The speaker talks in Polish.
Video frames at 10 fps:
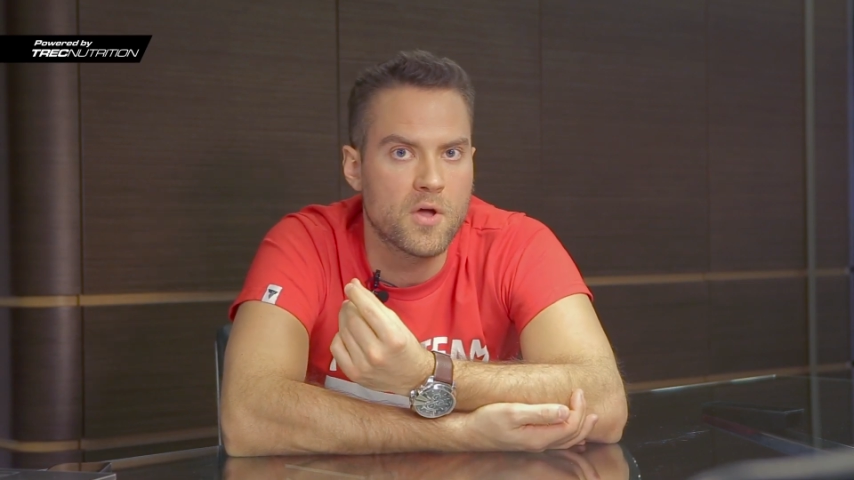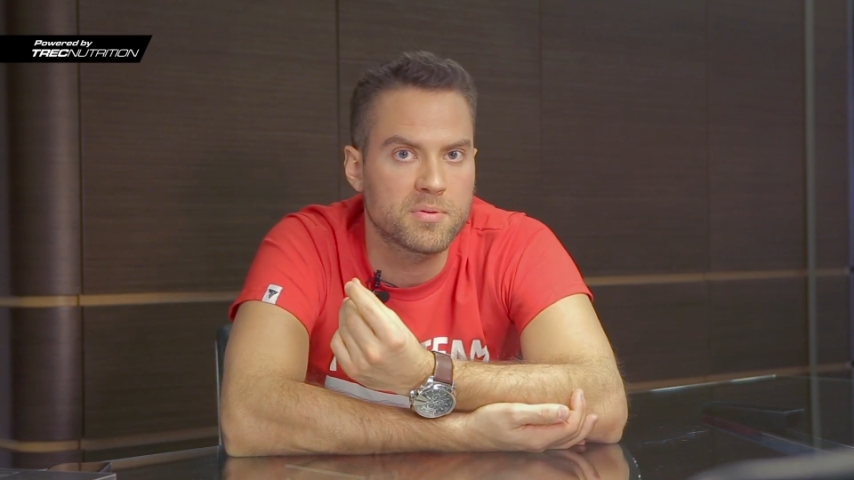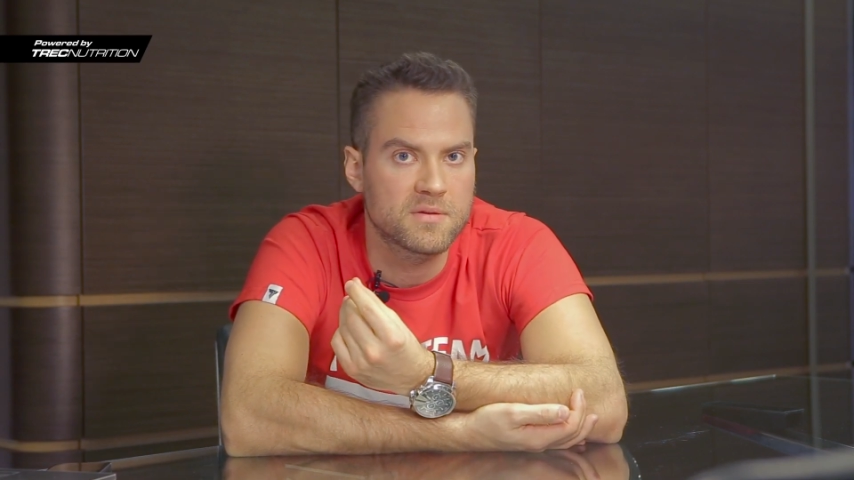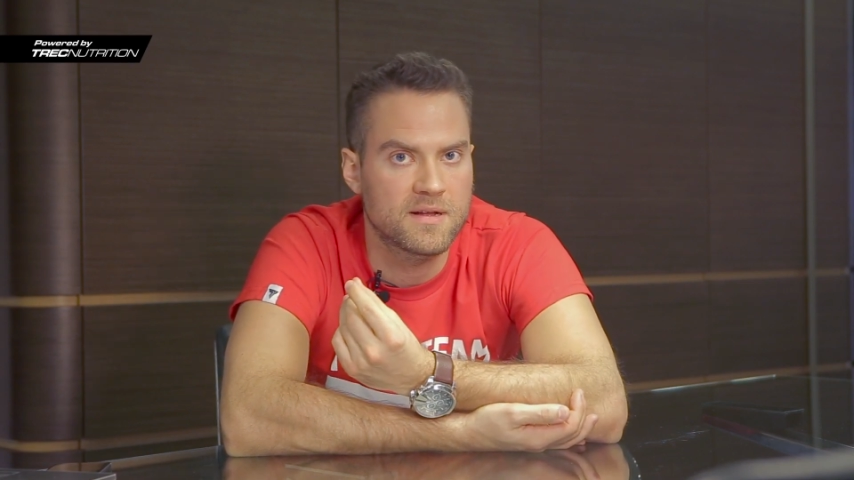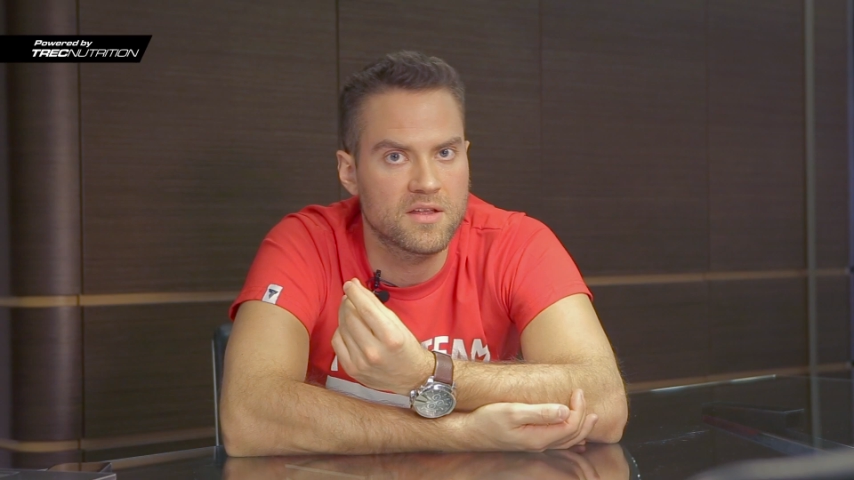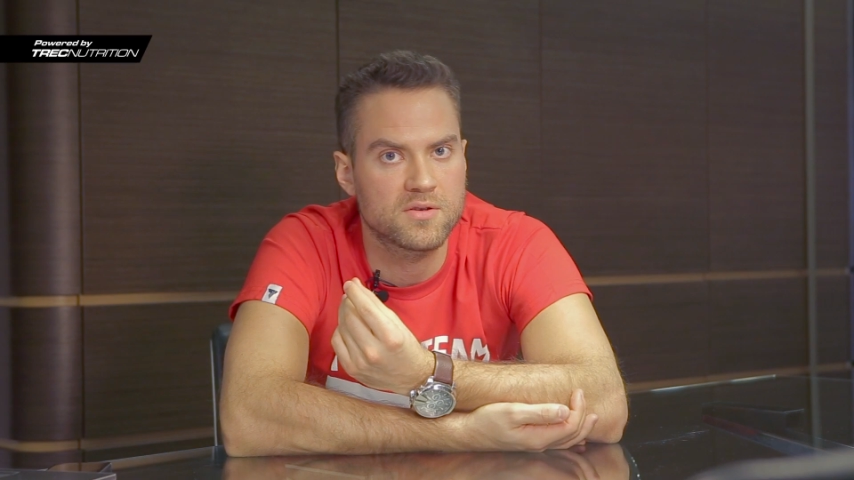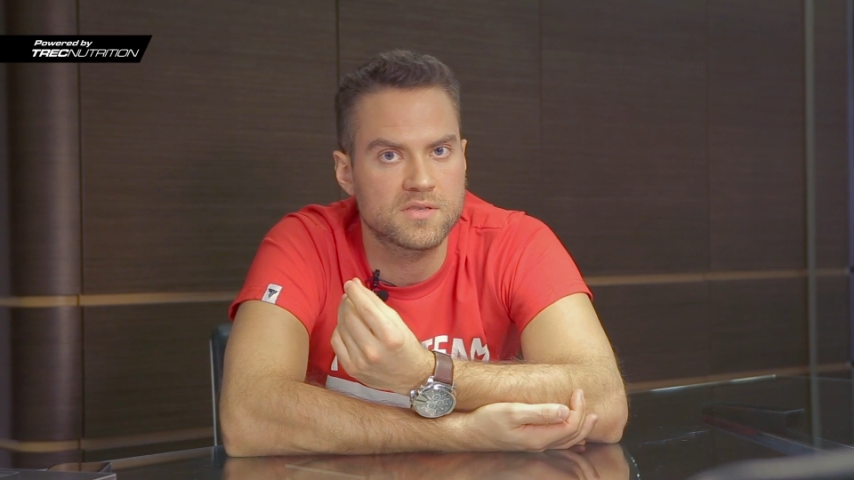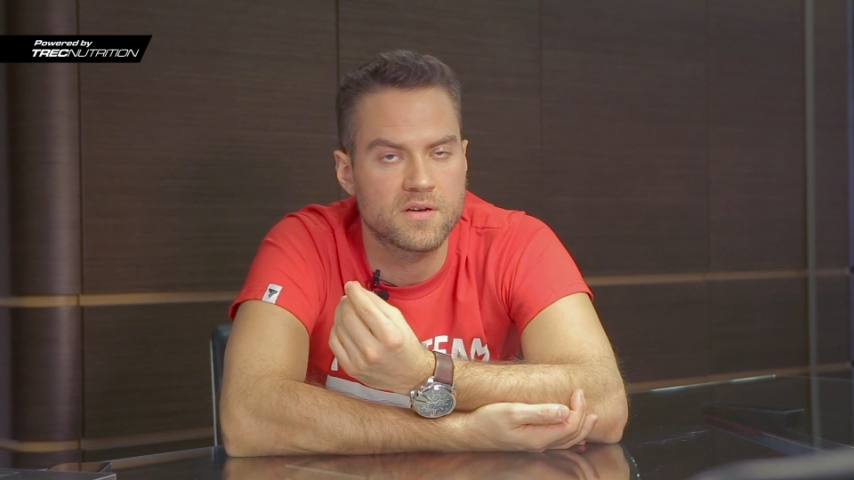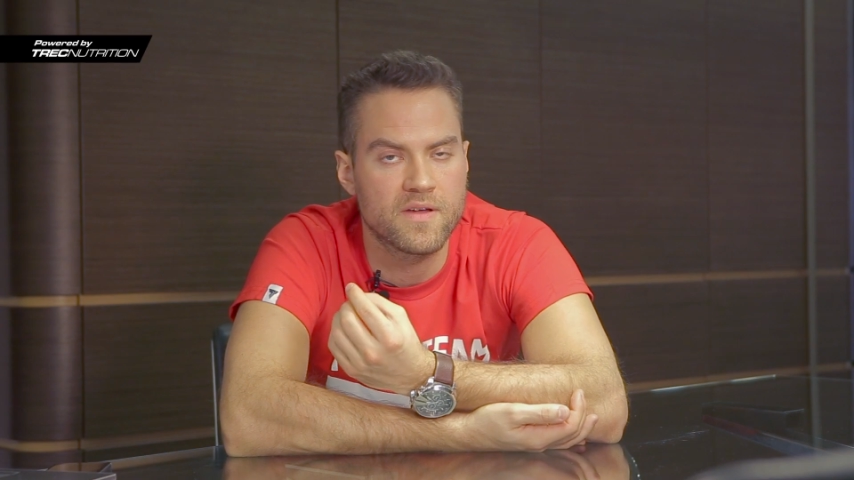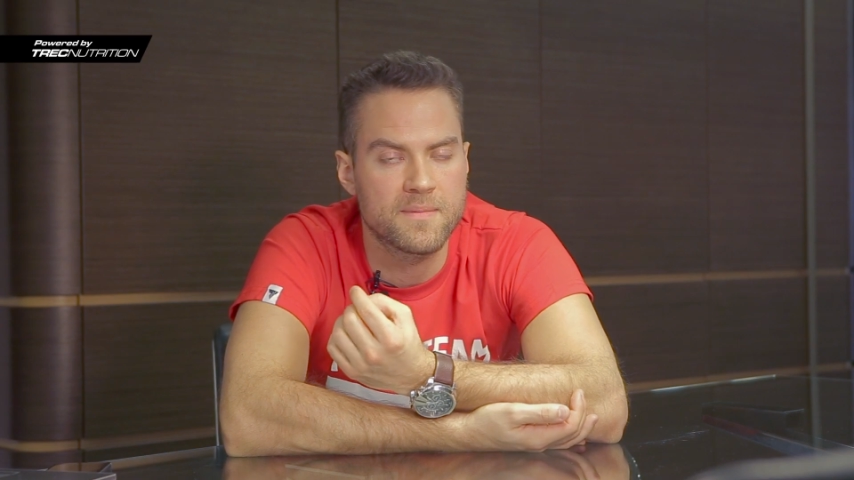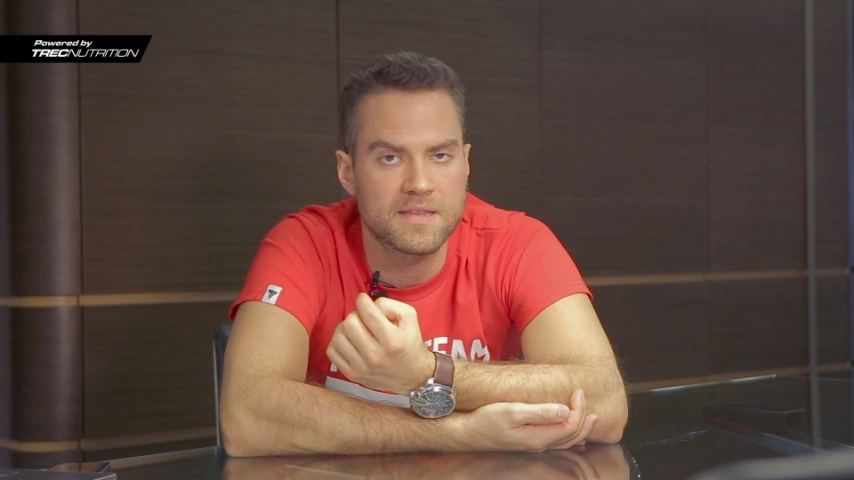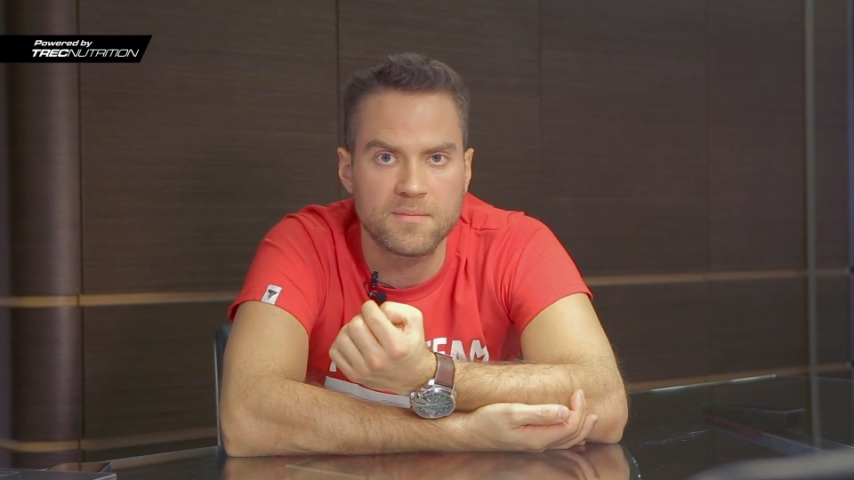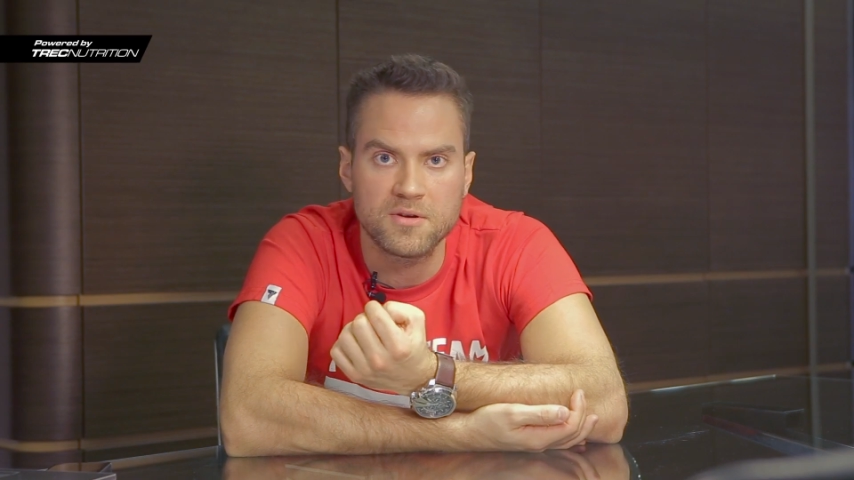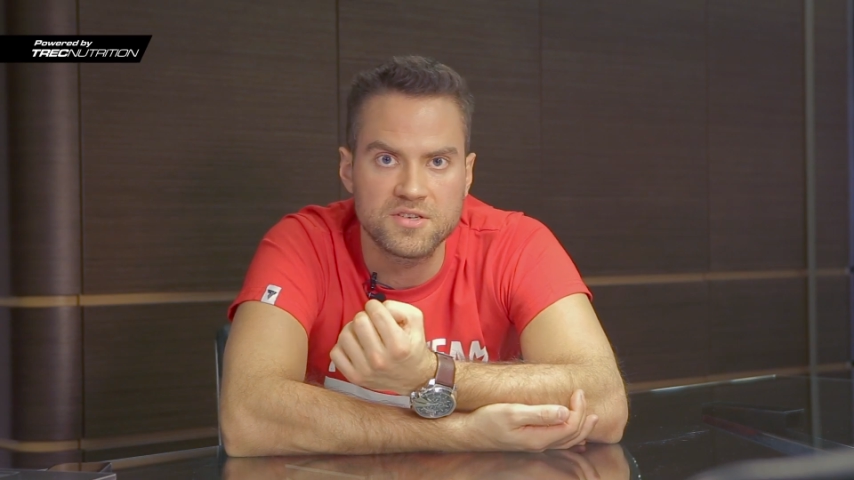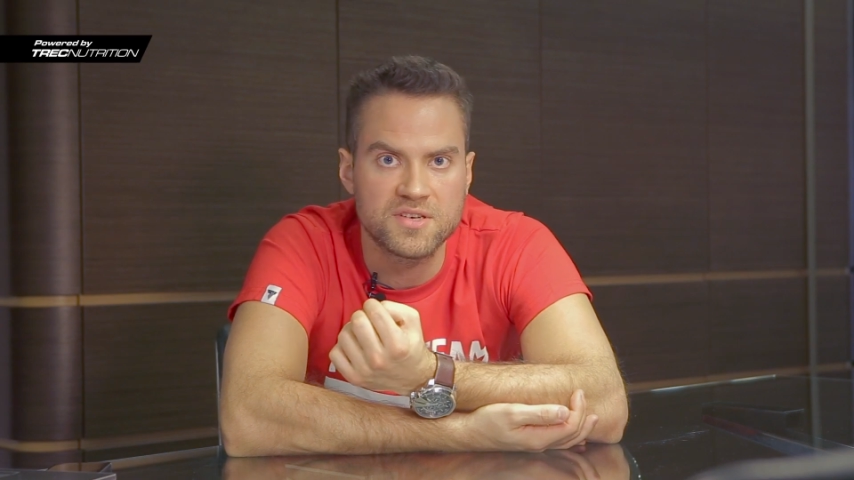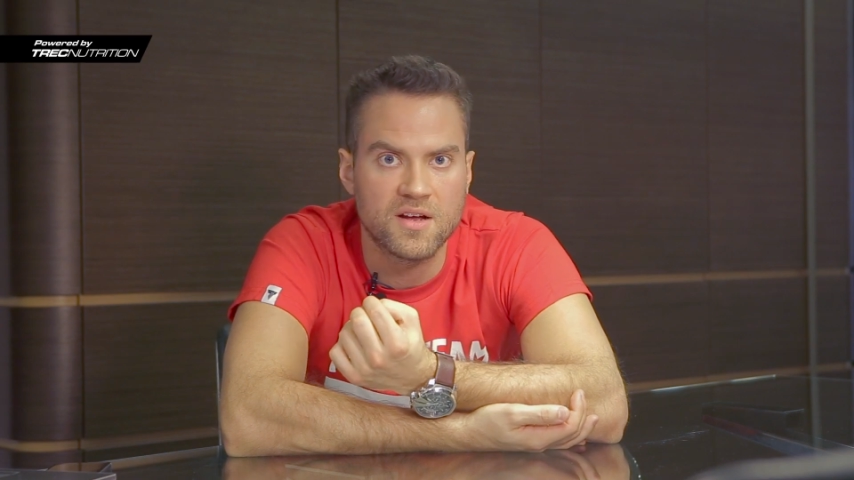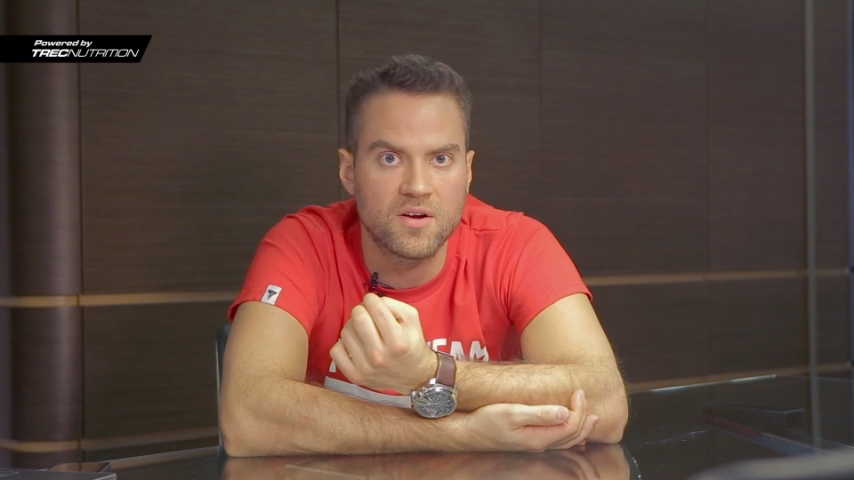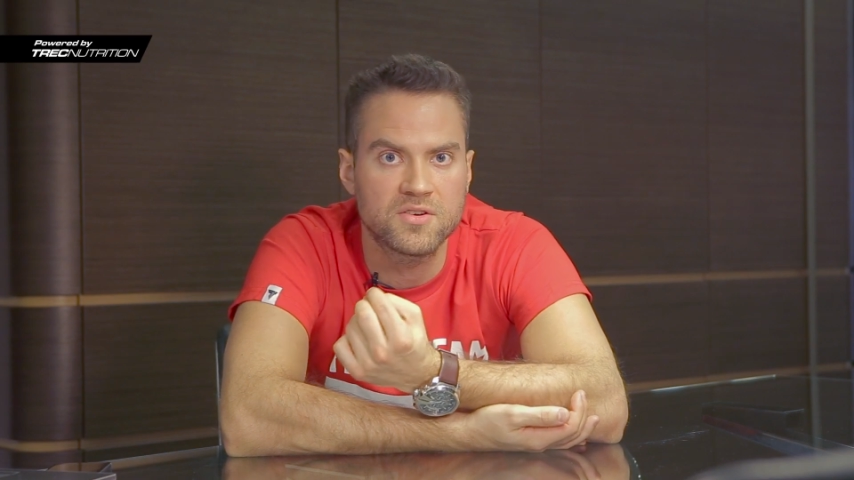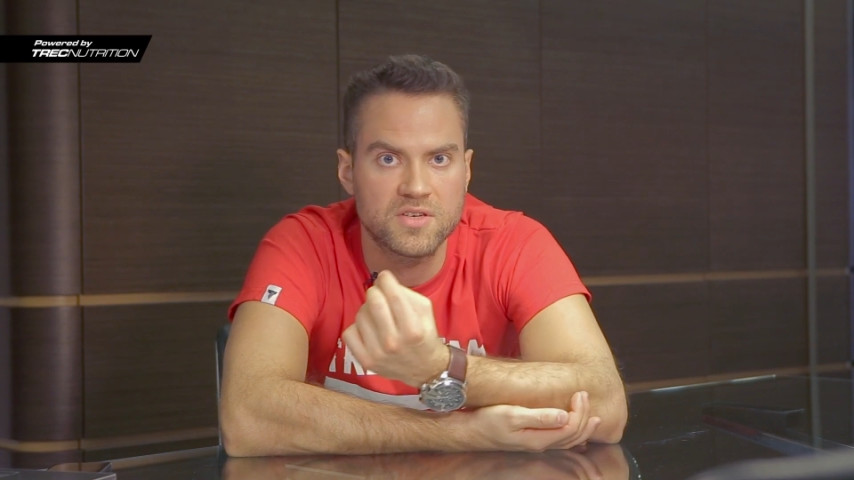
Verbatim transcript: optymalnego zdrowia metabolicznego,